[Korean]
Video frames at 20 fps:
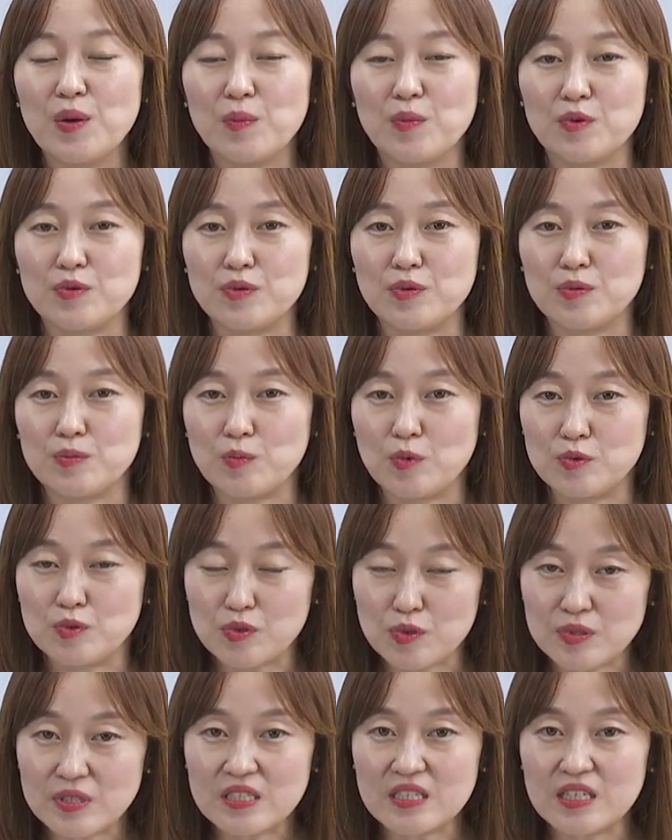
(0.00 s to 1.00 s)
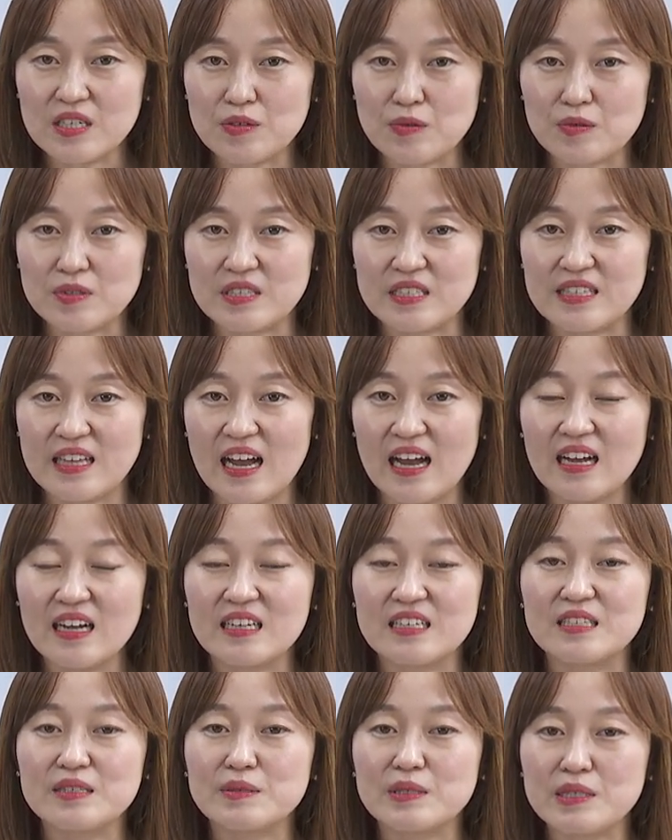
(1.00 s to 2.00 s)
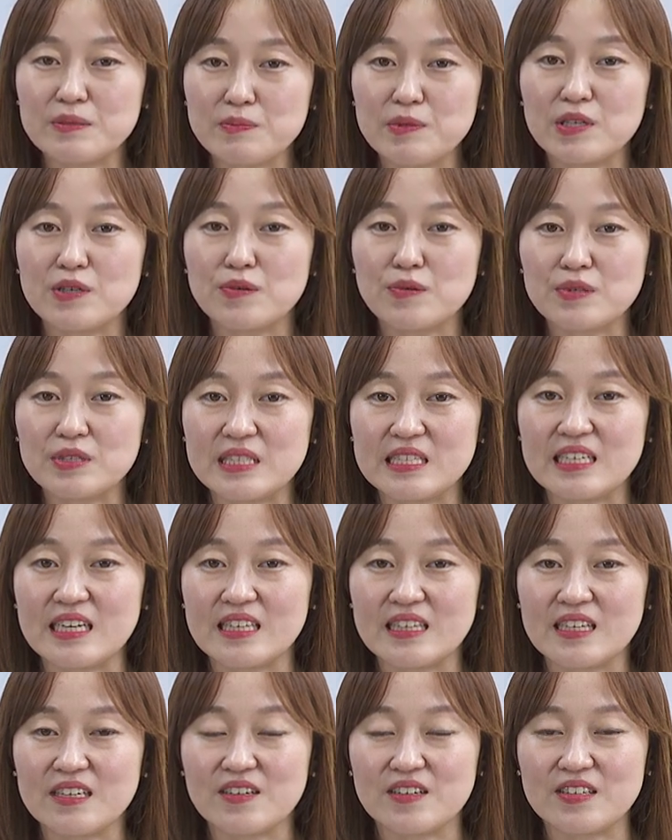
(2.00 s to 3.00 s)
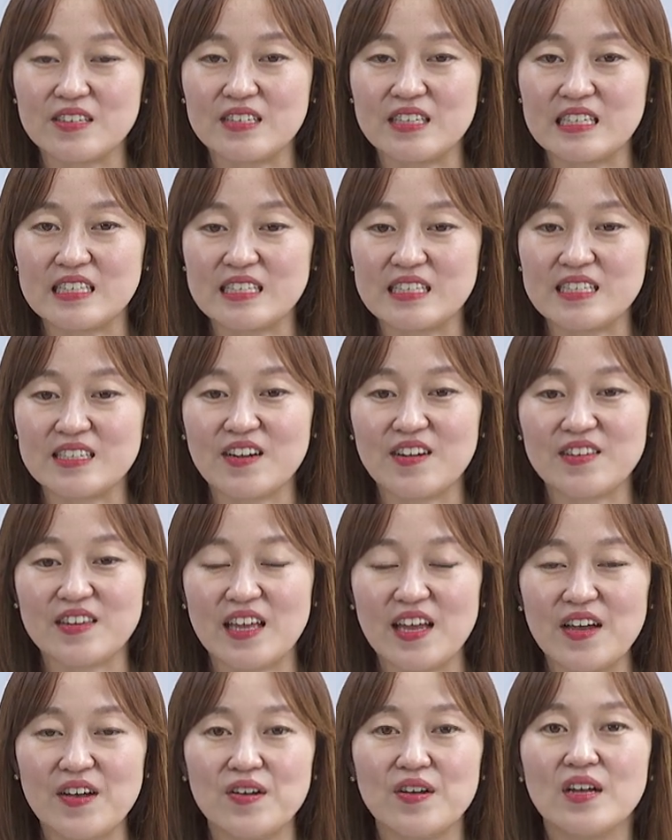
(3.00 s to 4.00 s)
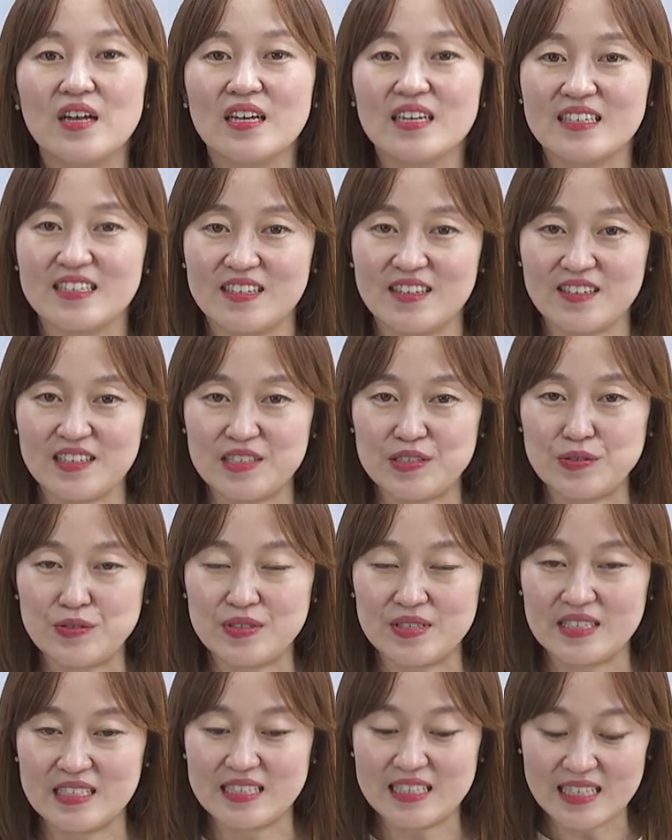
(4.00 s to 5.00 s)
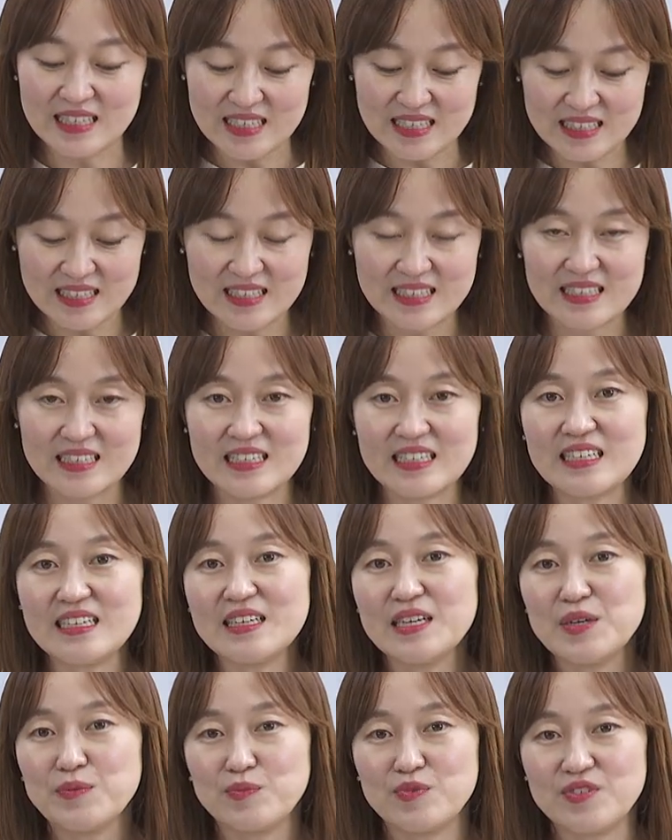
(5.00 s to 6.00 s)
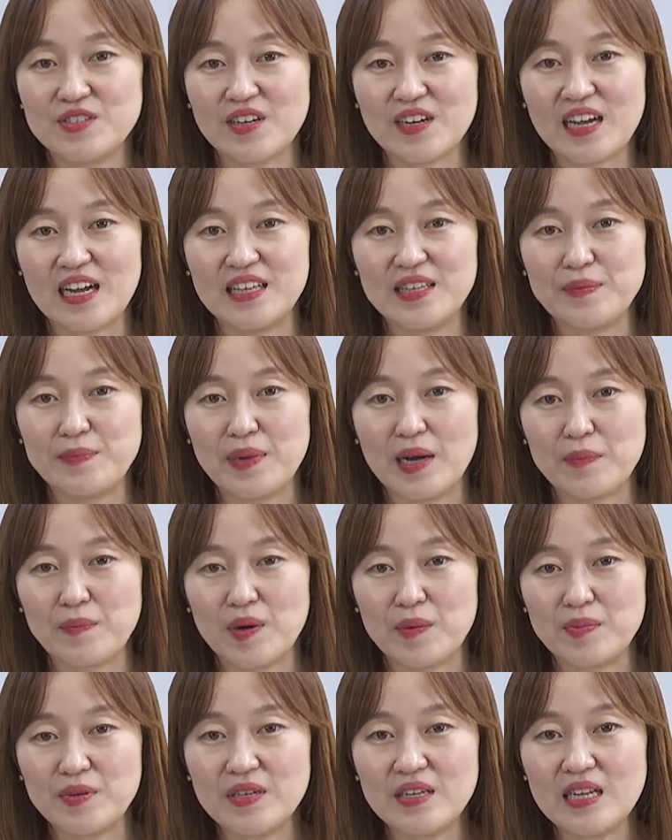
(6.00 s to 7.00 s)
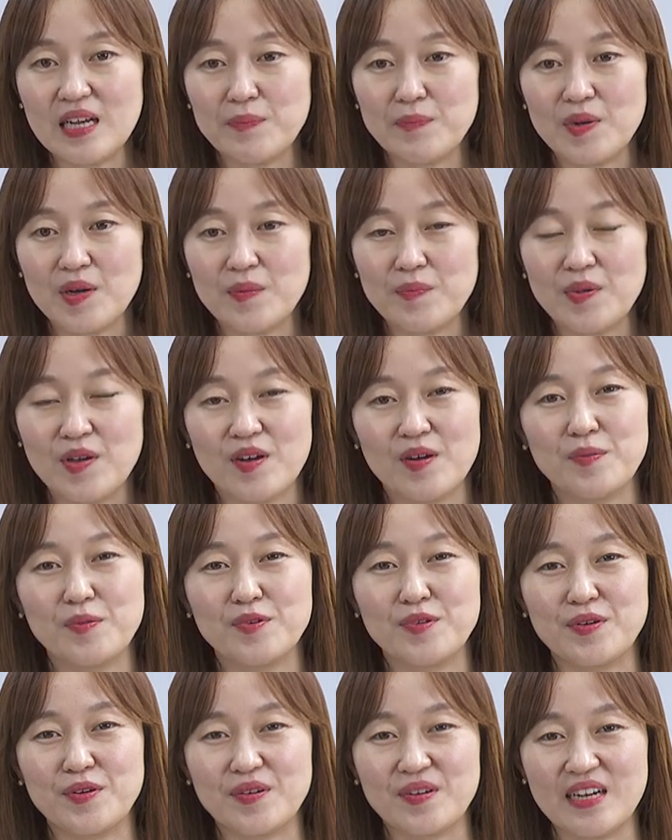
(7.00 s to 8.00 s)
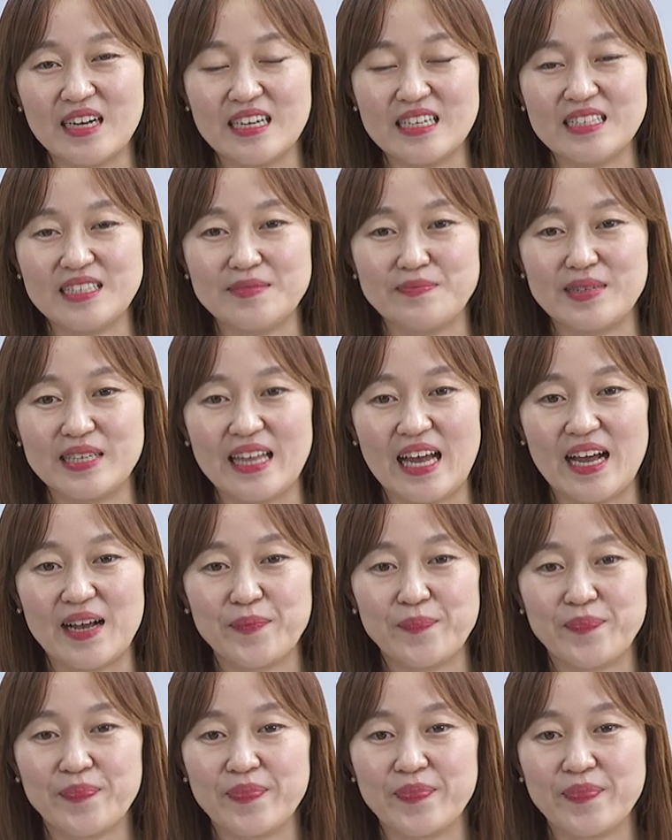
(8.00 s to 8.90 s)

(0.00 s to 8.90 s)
보통 뭐 초진 기록지나 응급 기록지 같은 것들이 있을 건데요. 그런 기초적인 차트들을 분석하는 방법을 한번 배워보도록 하겠습니다.